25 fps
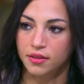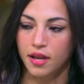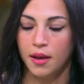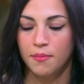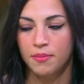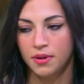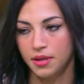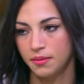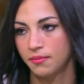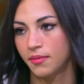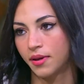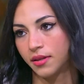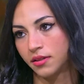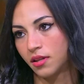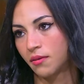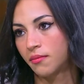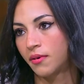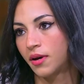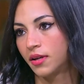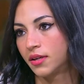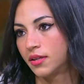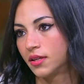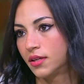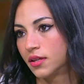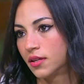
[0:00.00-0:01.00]
قبل ما
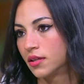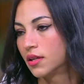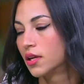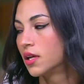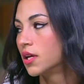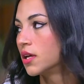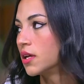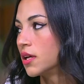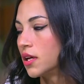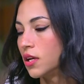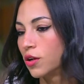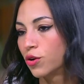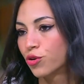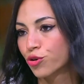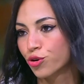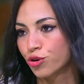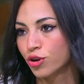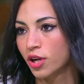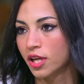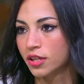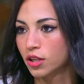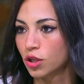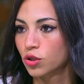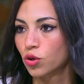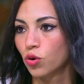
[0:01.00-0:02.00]
طبعا
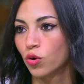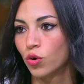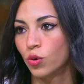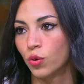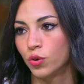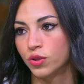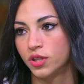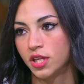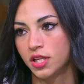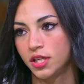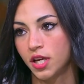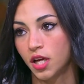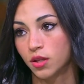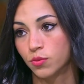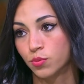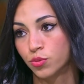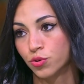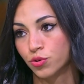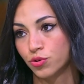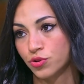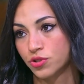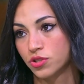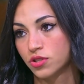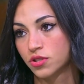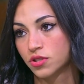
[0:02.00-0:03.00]
الكورونا تدخل والدنيا آه تبوظ ده, ده